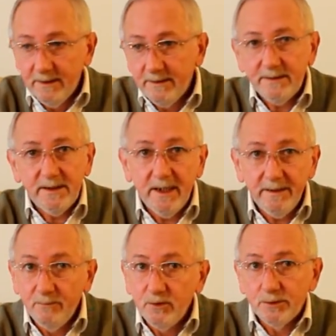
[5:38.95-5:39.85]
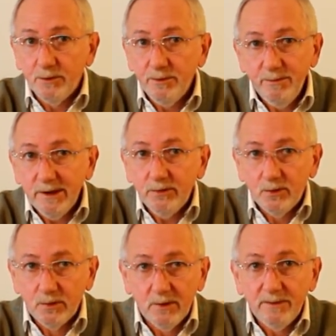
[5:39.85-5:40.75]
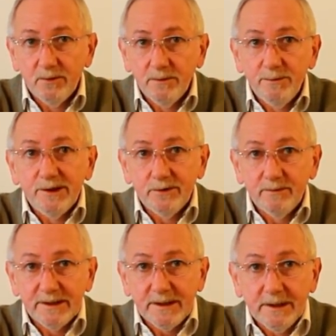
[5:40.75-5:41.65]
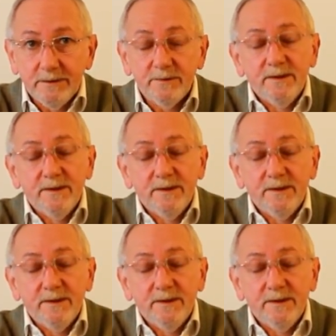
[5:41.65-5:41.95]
si hay mucho movimiento o no hay movimiento de pasajeros.